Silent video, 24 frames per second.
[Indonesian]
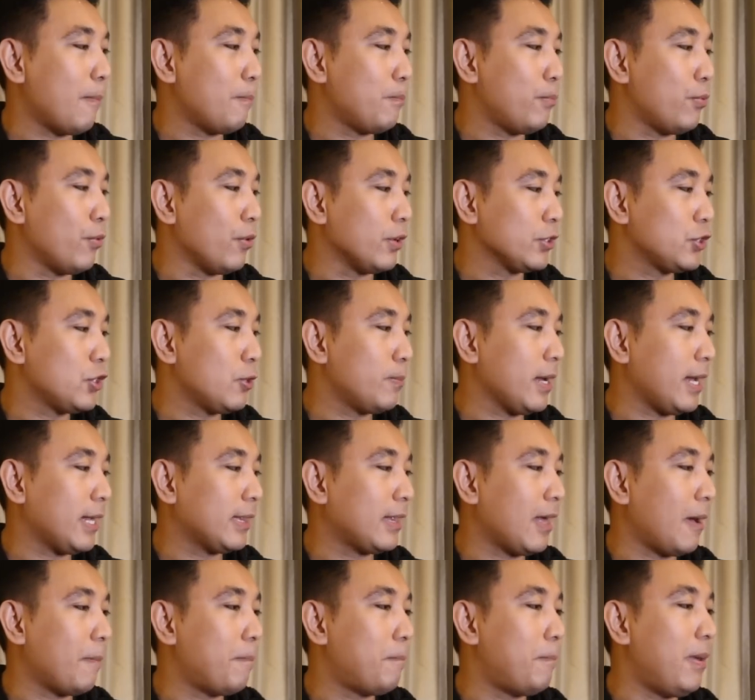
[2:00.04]
Lampung. Coba
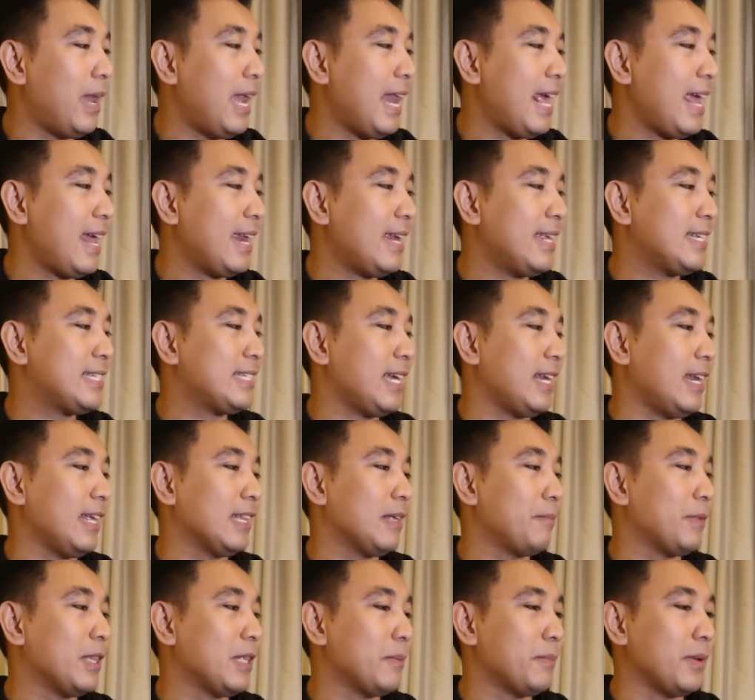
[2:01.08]
kita play di sini
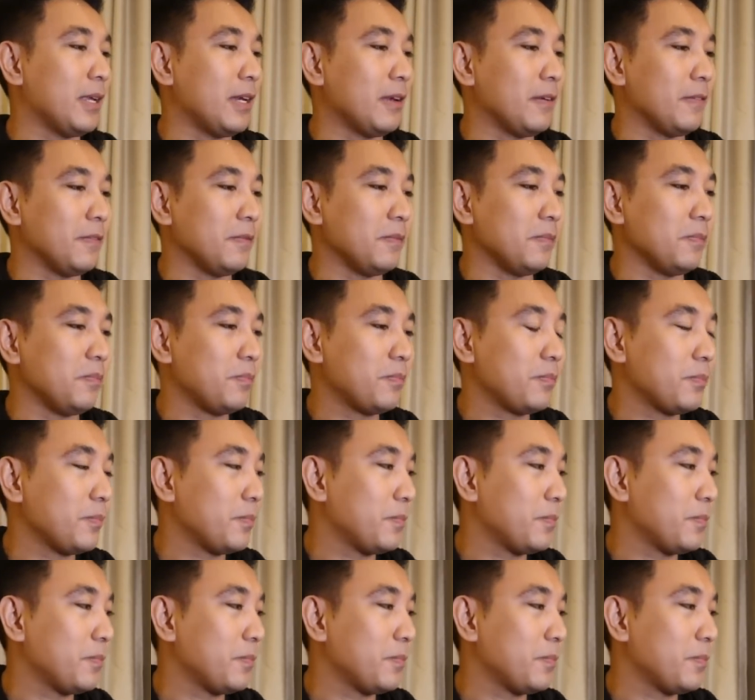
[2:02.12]
teman-teman.